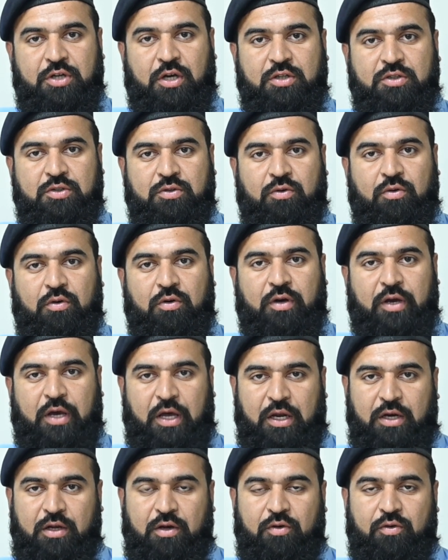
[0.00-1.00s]
शख्स को
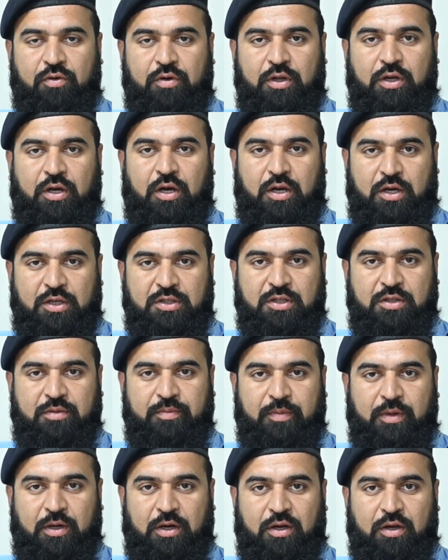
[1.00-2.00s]
गैर कानूनी हिरासत
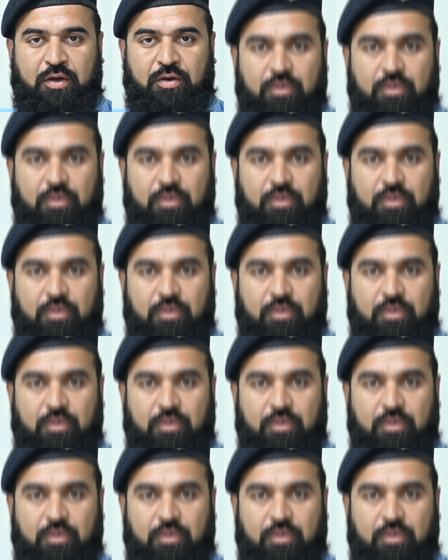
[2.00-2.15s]
में रखा